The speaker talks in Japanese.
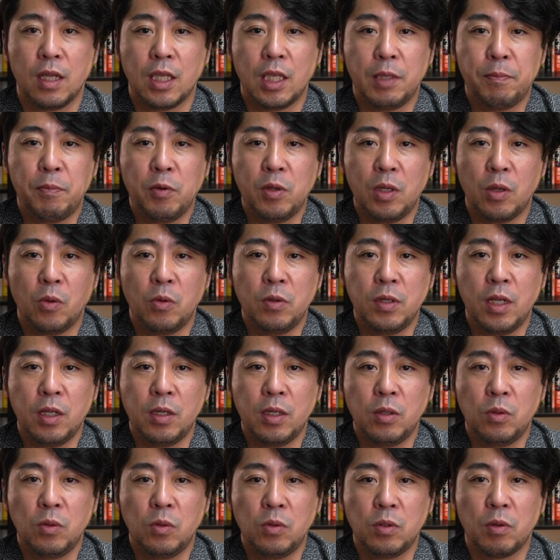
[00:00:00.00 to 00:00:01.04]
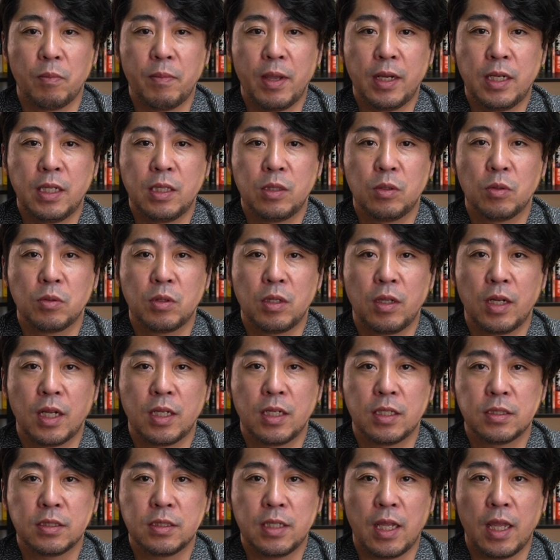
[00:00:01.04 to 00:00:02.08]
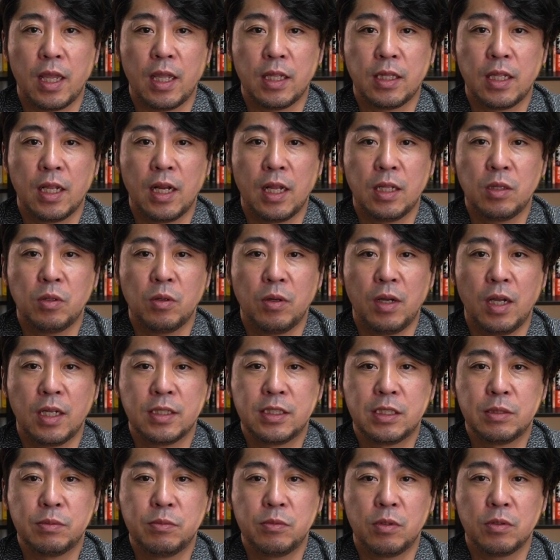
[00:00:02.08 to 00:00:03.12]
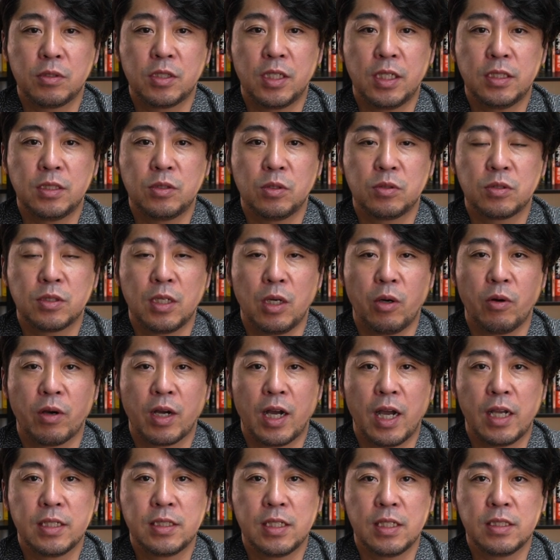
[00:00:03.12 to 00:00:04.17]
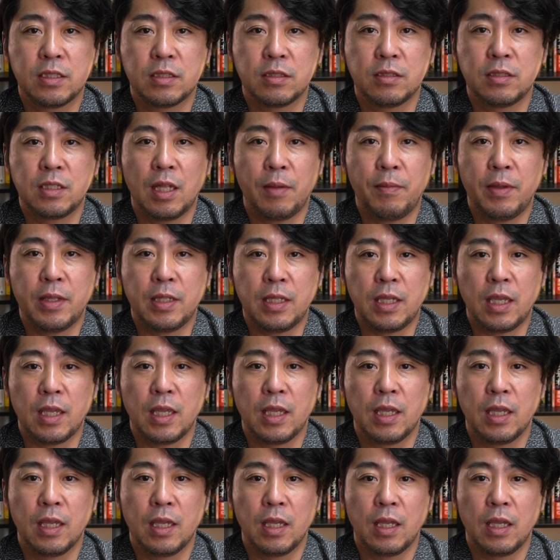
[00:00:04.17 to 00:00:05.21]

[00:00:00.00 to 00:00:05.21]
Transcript: 一方でオーナーの方のメリットっていうのはですね、テナントが自分のクレジットスコアを改善するために、